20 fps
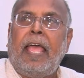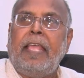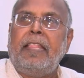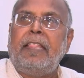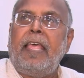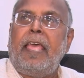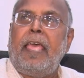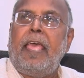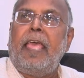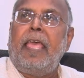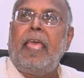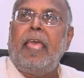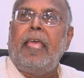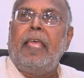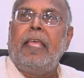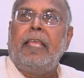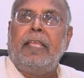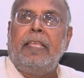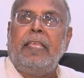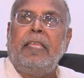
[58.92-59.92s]
అయితే
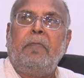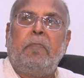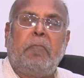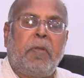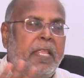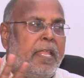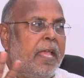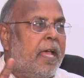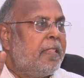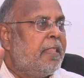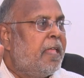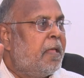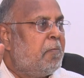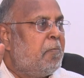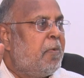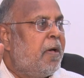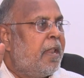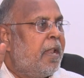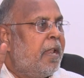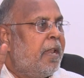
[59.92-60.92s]
ఈ ప్రజా
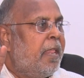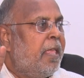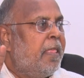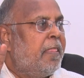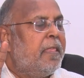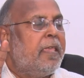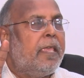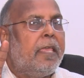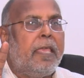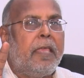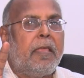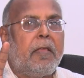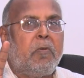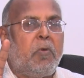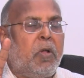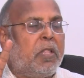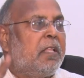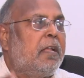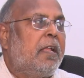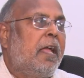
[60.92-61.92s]
దర్బార్ అనేది
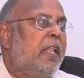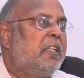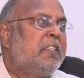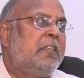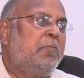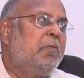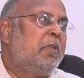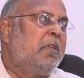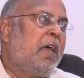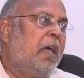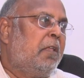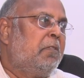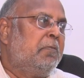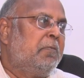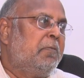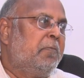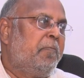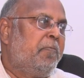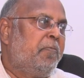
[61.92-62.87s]
కొత్త కాన్సెప్ట్ కాదు